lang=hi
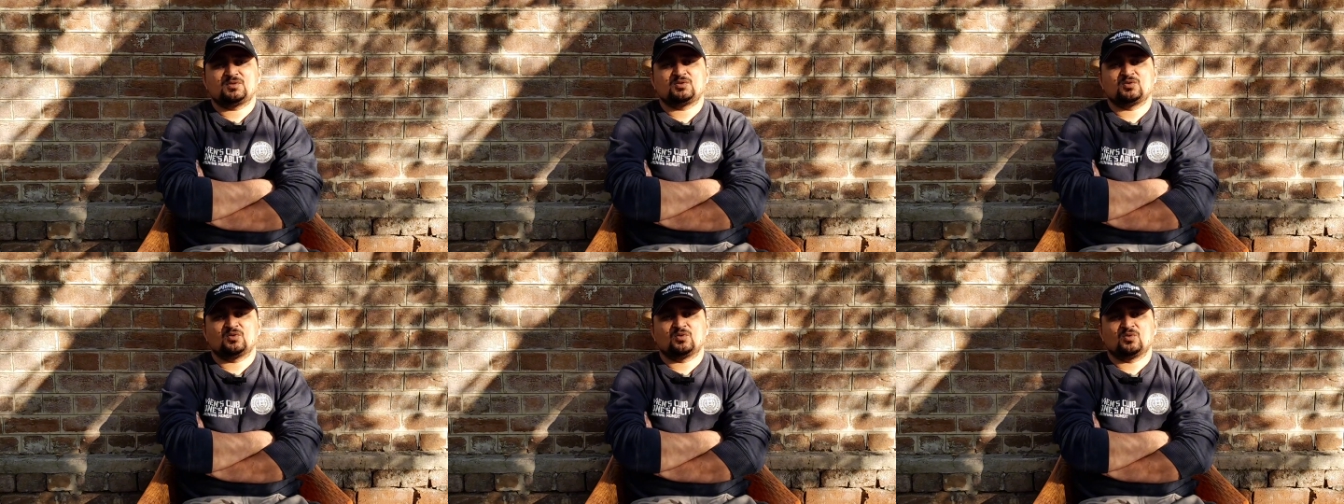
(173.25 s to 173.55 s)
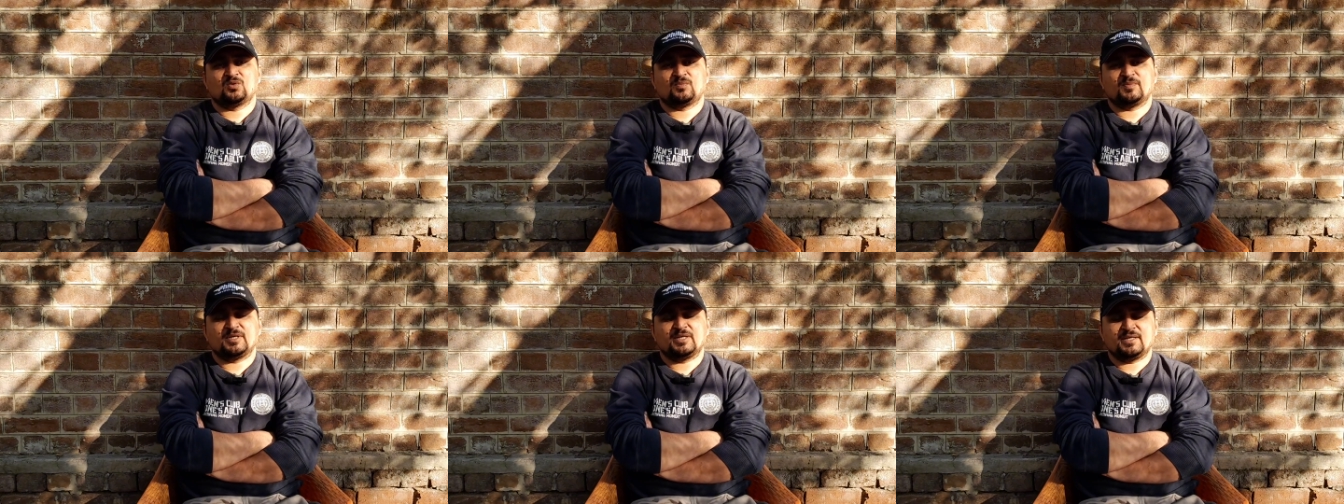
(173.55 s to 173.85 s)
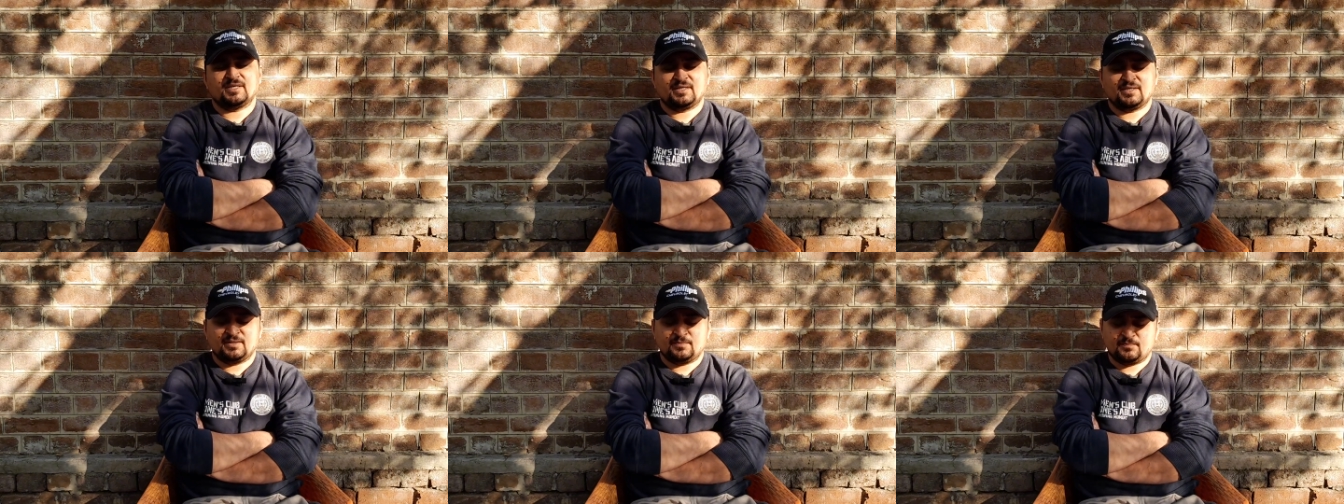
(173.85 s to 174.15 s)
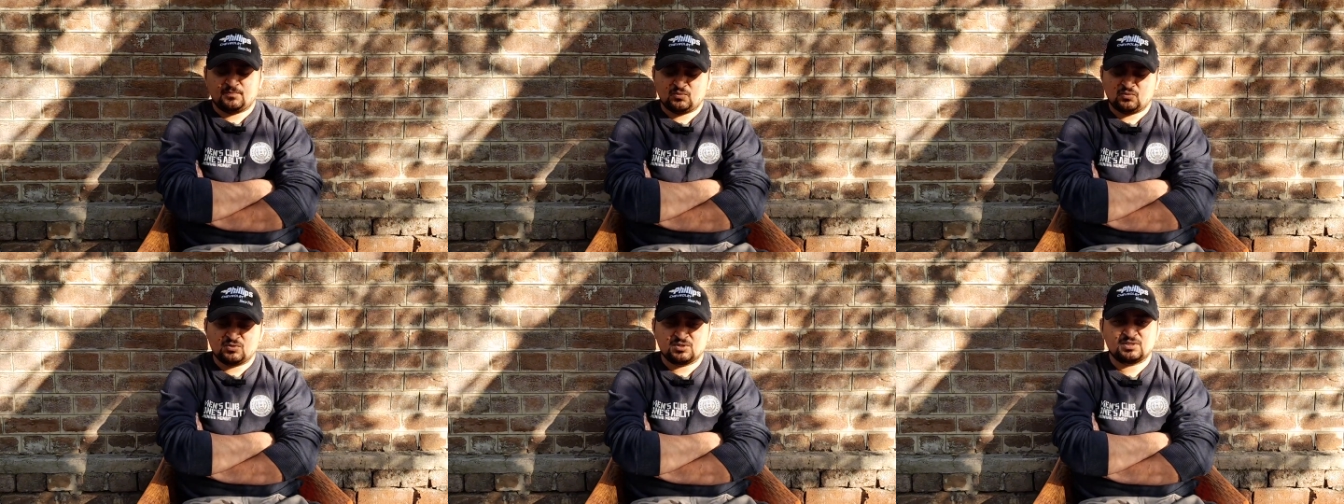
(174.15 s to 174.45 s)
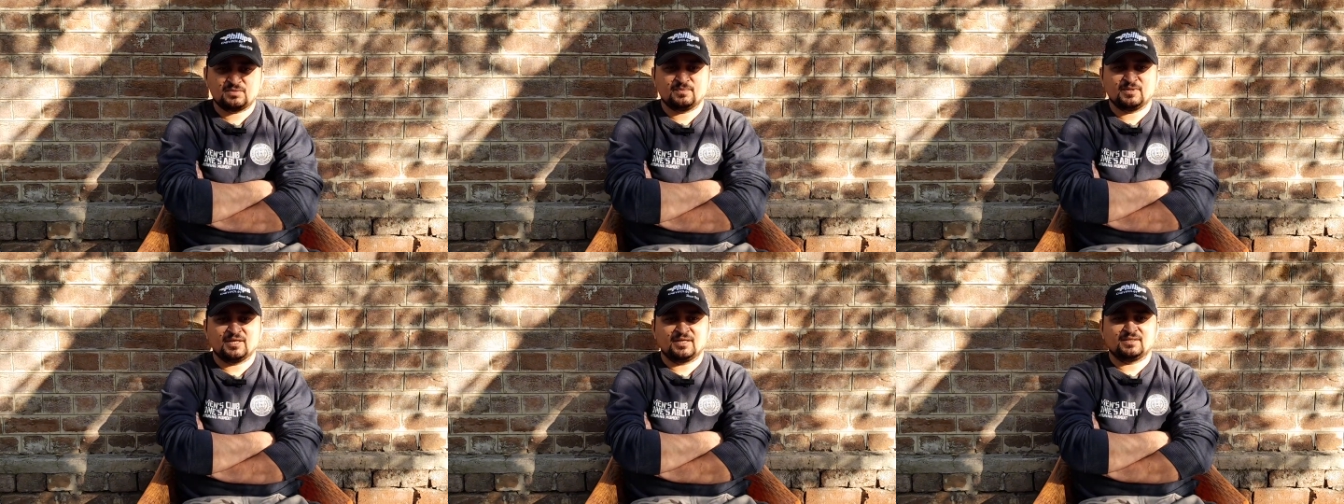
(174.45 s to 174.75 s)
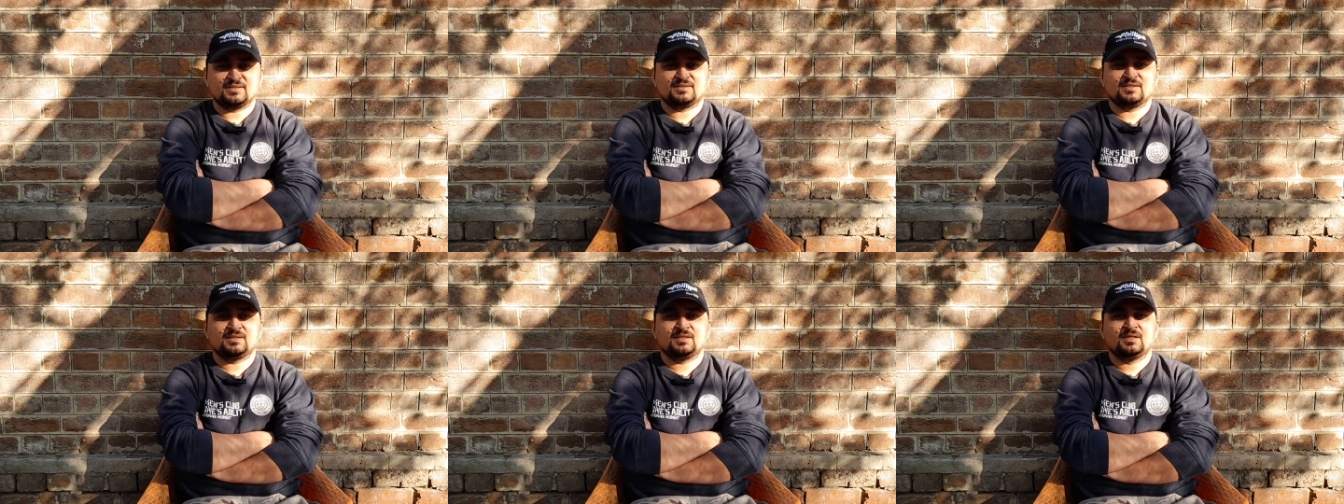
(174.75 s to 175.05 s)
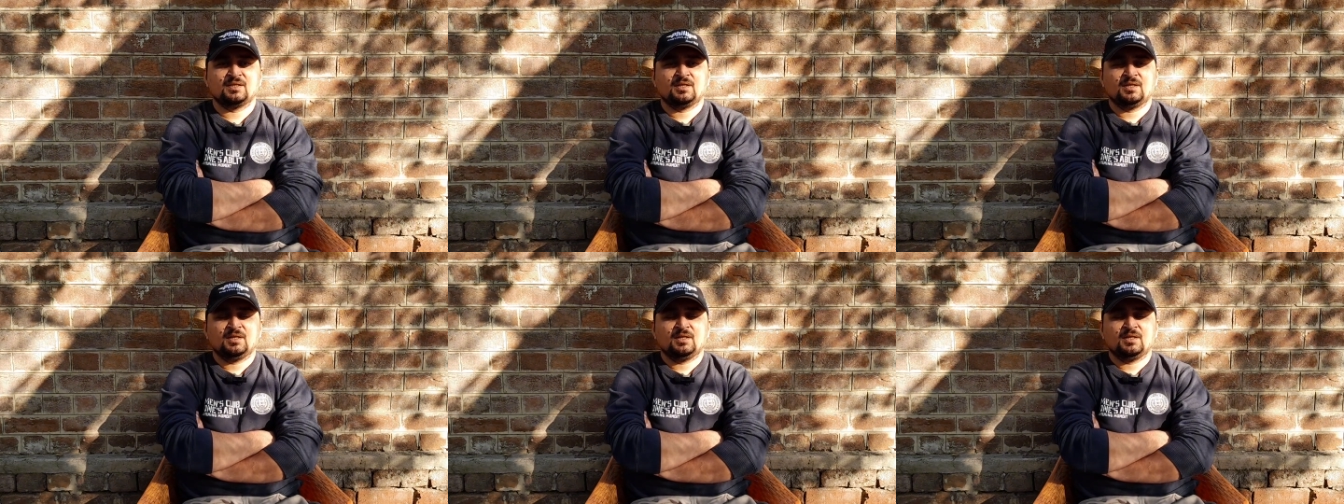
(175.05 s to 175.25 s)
जो मैंने पोस्ट बनाई थी